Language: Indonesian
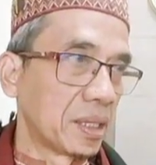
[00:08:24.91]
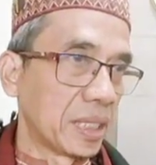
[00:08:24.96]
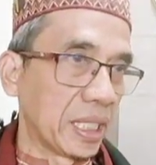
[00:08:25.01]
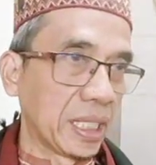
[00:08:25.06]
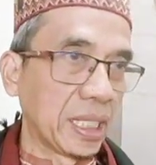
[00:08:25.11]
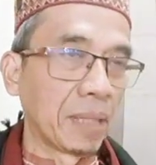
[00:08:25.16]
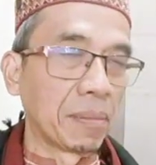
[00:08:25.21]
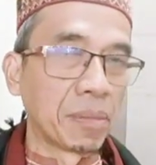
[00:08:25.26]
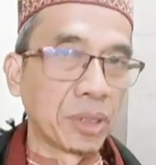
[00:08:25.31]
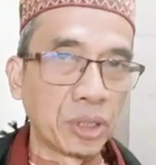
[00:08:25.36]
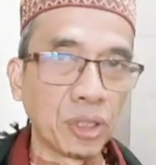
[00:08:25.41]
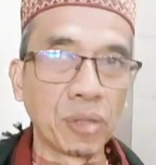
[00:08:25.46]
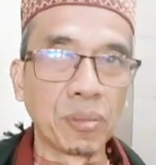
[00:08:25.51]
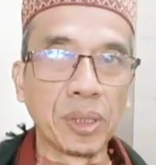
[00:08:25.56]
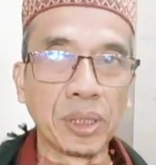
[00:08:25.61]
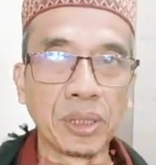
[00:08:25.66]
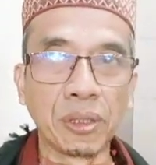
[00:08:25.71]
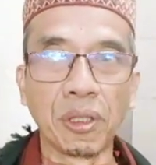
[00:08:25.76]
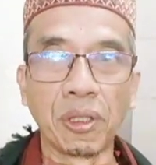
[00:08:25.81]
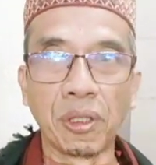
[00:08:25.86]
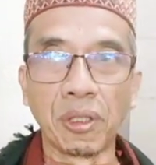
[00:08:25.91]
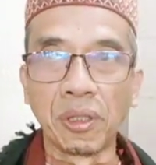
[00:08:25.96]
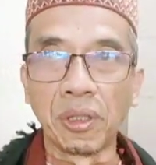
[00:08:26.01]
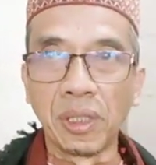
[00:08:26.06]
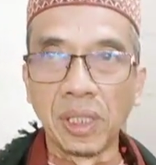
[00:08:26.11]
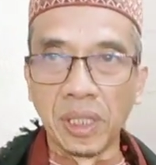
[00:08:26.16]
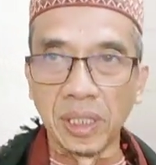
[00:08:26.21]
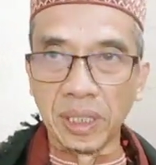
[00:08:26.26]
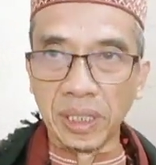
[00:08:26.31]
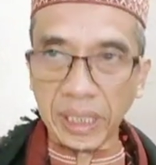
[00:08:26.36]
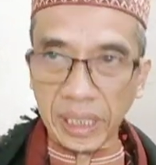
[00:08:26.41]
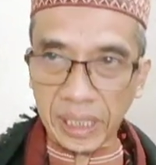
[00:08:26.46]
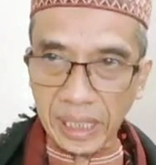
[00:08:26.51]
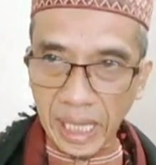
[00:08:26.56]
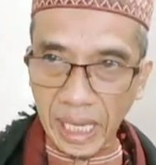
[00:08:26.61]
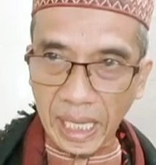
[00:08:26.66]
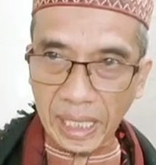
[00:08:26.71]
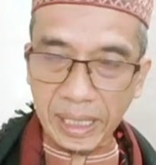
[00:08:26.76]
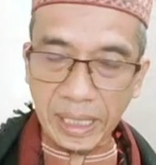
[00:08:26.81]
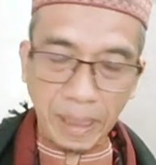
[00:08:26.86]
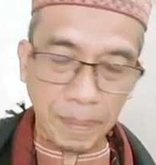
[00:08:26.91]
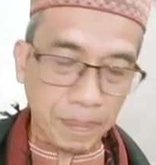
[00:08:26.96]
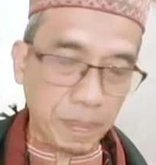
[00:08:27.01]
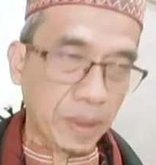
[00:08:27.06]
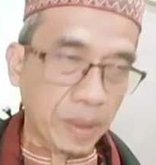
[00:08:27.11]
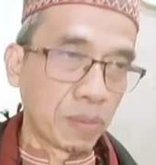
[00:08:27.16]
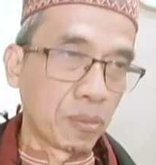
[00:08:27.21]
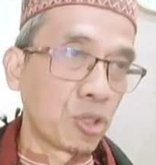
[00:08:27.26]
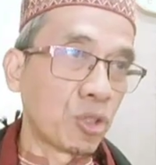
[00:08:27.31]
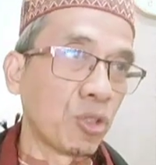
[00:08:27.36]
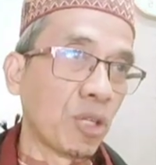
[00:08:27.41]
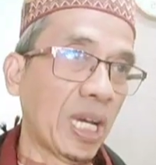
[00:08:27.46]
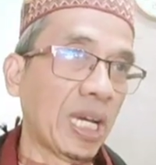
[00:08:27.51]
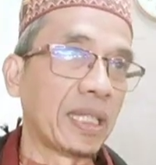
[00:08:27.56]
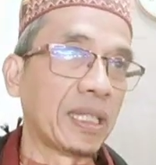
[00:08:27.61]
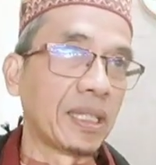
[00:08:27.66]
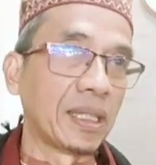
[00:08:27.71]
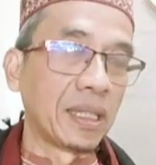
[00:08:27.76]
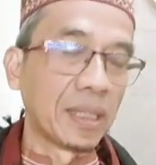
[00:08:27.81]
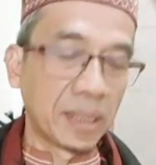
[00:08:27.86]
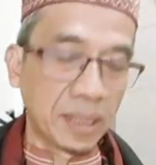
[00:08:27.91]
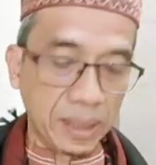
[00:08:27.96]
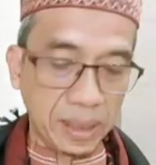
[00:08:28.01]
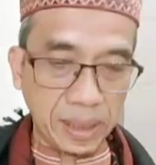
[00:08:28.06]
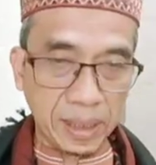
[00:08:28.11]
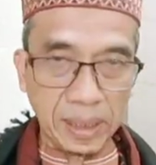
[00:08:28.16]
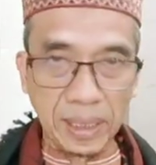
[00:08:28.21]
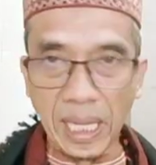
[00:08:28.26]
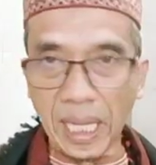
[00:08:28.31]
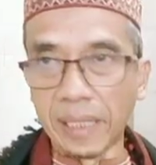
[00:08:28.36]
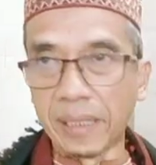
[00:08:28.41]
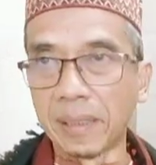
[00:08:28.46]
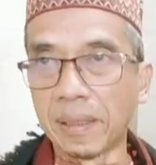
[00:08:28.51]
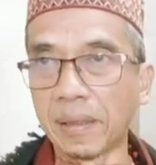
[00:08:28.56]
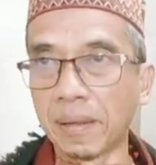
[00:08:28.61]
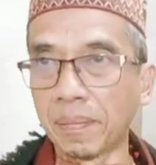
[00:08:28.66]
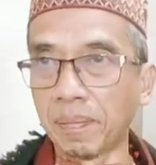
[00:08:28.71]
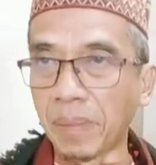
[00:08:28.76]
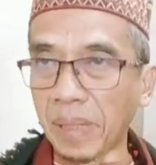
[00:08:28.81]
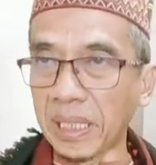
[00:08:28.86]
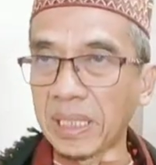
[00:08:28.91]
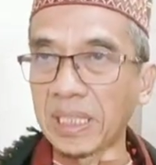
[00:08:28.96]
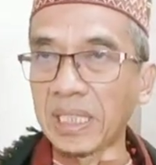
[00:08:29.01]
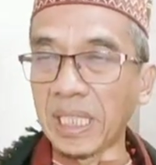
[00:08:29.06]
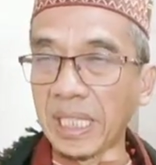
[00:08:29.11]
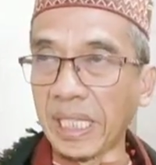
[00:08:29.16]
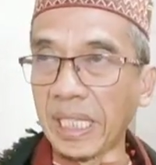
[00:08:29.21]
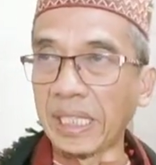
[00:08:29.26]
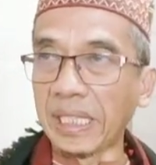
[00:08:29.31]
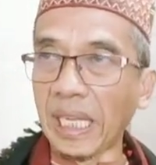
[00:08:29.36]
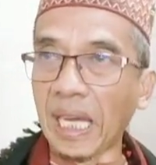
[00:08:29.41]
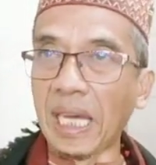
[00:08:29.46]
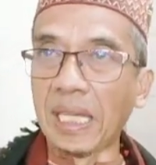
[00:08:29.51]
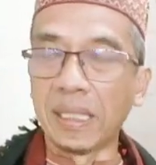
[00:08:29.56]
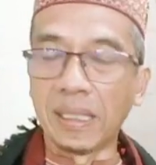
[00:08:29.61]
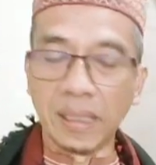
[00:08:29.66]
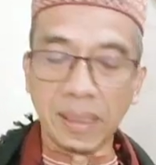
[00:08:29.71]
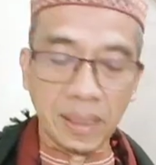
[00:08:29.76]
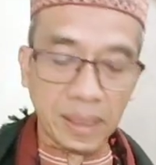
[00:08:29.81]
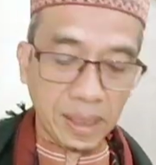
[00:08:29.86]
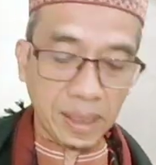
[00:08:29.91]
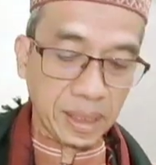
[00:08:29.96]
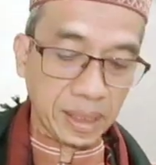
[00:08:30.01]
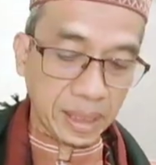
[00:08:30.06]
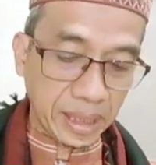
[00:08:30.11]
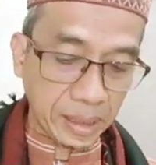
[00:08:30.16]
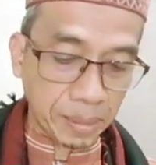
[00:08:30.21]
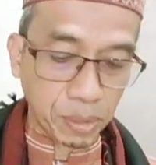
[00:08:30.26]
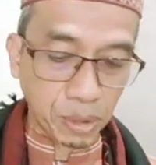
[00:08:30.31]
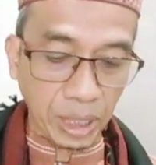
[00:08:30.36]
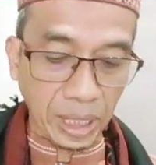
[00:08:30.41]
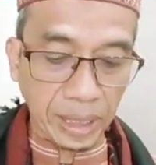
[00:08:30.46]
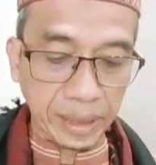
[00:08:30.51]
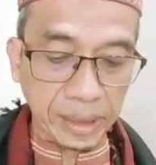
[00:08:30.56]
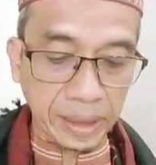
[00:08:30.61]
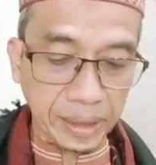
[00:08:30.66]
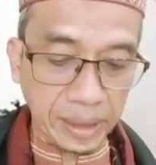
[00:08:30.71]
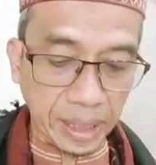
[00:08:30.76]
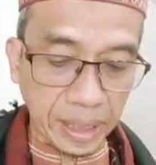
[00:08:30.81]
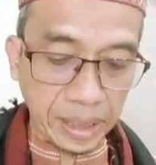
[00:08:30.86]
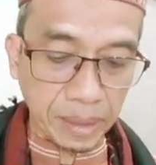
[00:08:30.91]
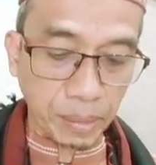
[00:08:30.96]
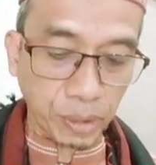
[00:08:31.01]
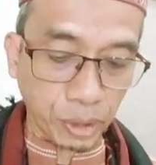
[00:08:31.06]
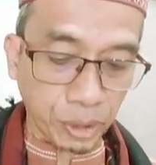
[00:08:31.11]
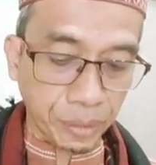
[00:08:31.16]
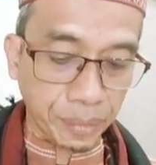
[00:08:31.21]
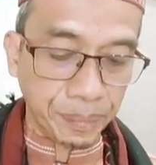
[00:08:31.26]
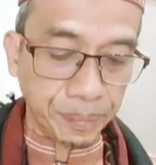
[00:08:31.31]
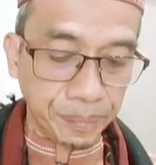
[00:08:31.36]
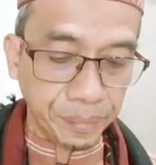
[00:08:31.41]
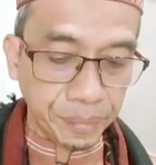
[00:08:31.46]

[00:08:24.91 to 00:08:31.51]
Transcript: sehingga betul-betul tidak ada permusuhan dan persengketaan di bulan tersebut.